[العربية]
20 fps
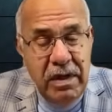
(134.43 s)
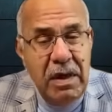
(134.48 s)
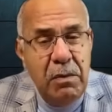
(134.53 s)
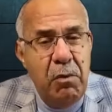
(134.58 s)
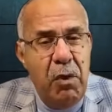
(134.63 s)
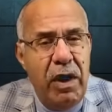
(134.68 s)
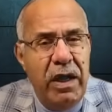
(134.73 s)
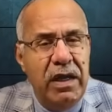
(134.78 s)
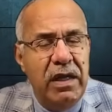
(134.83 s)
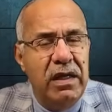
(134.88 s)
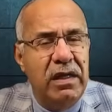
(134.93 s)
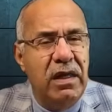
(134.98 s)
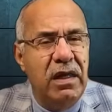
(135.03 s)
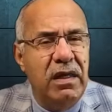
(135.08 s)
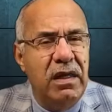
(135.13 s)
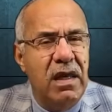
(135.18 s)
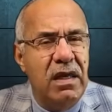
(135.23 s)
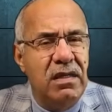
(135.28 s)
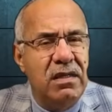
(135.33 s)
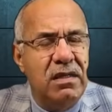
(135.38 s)
المعاينه
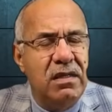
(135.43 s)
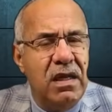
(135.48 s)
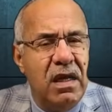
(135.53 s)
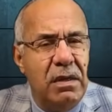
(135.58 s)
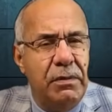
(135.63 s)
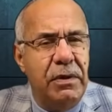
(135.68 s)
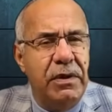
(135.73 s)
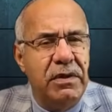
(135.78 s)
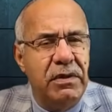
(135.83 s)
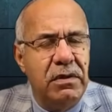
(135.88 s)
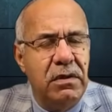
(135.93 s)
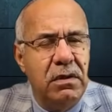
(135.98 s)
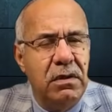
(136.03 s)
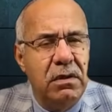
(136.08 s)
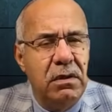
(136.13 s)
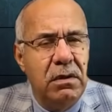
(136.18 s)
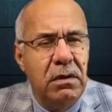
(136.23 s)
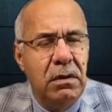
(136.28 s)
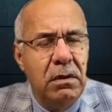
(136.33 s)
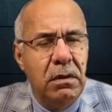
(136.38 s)
ديالنا هزينا البنت
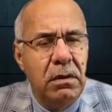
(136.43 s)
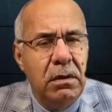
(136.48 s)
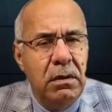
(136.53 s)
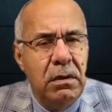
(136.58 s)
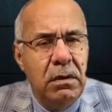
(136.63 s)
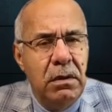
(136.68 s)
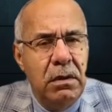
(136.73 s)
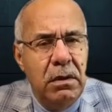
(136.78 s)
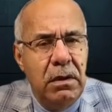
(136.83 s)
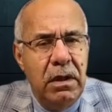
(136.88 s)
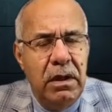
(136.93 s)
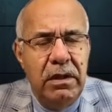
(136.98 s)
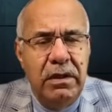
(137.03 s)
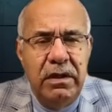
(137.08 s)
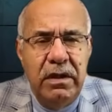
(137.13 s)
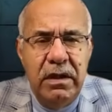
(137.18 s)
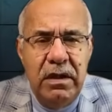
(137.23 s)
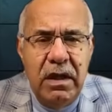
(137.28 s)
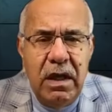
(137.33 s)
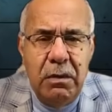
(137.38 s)

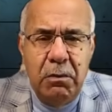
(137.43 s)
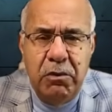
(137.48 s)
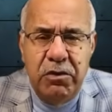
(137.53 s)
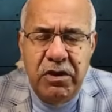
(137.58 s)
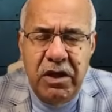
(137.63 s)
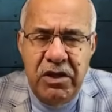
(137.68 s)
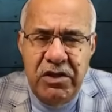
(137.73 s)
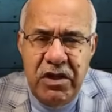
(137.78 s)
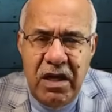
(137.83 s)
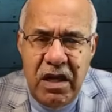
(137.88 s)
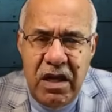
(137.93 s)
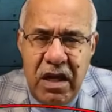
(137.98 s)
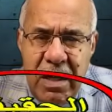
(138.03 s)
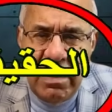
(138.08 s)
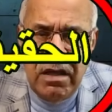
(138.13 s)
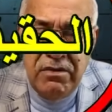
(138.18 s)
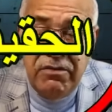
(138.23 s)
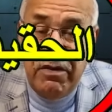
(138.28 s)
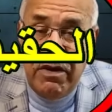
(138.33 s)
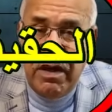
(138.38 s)
دينا
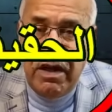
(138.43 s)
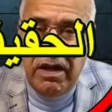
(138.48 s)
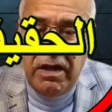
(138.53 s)
المستعجلات في